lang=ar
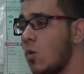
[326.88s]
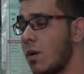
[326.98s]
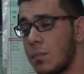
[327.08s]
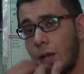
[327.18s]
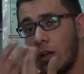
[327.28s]

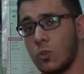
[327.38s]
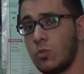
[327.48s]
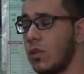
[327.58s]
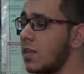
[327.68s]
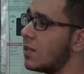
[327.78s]
مربح
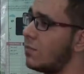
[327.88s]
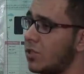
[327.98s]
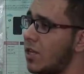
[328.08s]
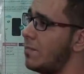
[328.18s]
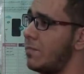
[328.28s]
الخطوط اصلا
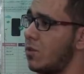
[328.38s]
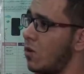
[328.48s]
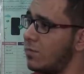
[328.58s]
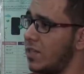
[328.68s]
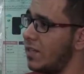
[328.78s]
مش جايب
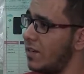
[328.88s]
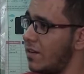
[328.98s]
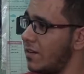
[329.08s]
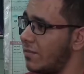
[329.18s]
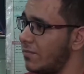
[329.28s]
150
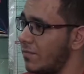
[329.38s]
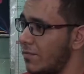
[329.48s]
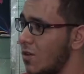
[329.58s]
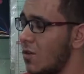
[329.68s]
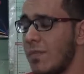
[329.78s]
دينار
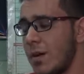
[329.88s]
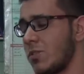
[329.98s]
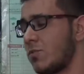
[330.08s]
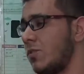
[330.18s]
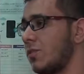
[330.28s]
ما
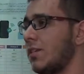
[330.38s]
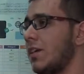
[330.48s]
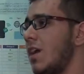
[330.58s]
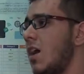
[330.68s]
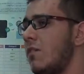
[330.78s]
بزبط
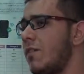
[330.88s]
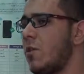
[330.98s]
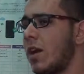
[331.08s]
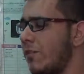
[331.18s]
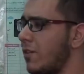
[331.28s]

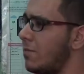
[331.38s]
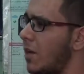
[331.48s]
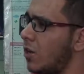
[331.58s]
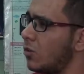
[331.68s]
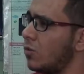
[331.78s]
فوقفنا
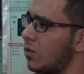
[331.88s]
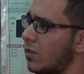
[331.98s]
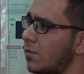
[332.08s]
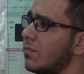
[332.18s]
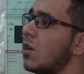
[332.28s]
بيع الخطوط
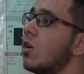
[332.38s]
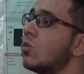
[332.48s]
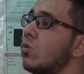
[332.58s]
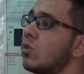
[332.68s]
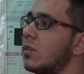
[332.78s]

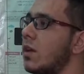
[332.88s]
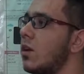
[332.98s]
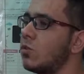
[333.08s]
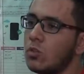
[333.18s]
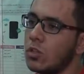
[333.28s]
خطوط
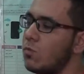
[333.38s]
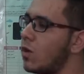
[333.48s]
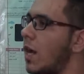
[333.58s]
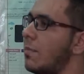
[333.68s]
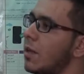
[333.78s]
خطوط
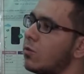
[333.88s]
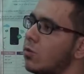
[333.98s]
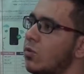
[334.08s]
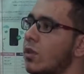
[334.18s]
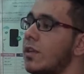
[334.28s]
المكالمات
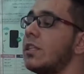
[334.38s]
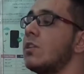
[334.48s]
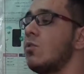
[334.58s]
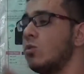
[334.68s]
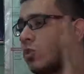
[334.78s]
وخطوط
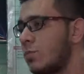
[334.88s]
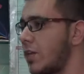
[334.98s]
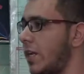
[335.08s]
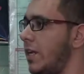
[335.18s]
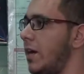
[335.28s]
النت الخطوط
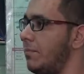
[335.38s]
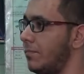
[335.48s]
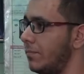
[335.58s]
بشكل عام